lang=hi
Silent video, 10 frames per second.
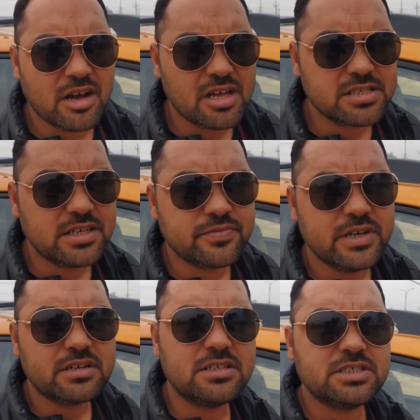ऑयल्स एंड
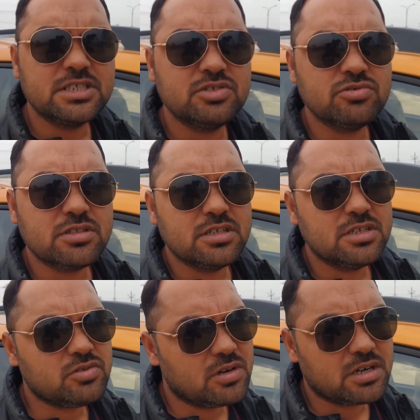फिल्टर चेंज होते हैं
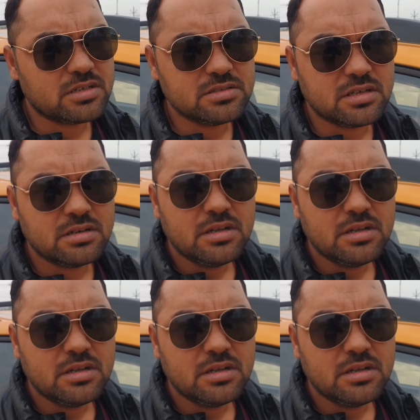तो आठ हजार